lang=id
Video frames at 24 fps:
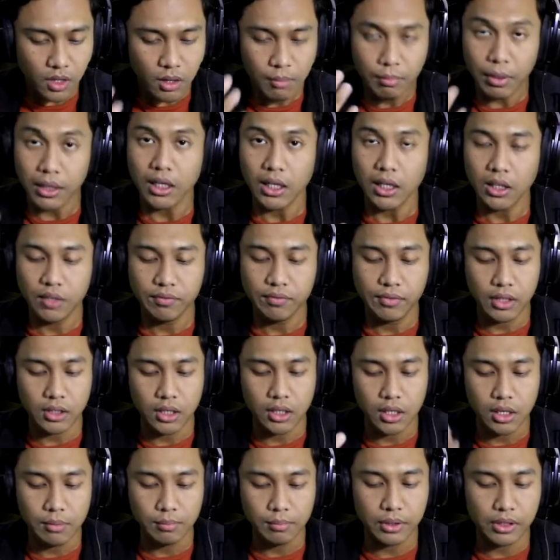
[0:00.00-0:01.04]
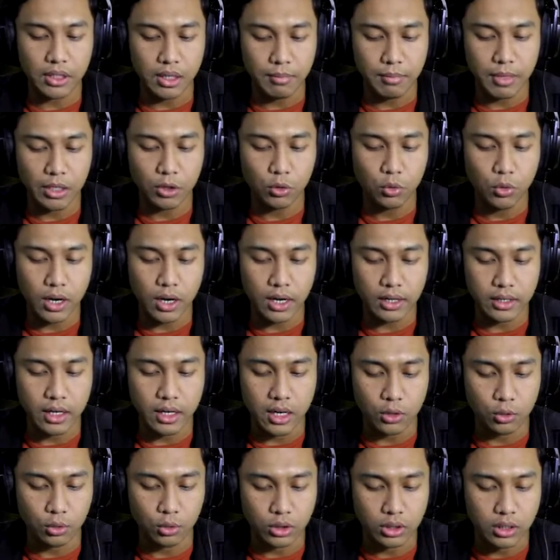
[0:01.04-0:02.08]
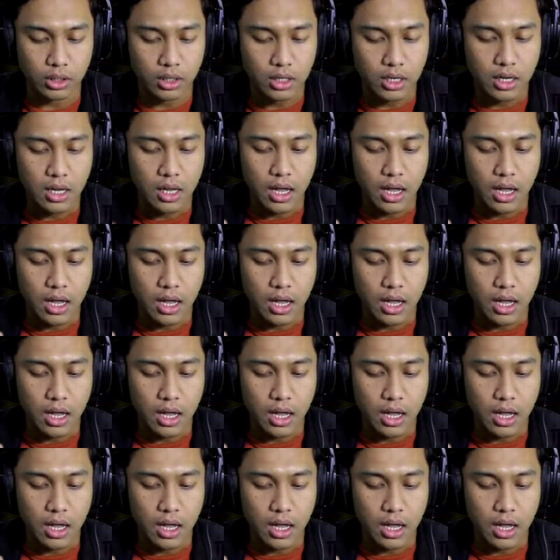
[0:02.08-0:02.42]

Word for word: empat artifak ya yang pertama tuh ada aduh ini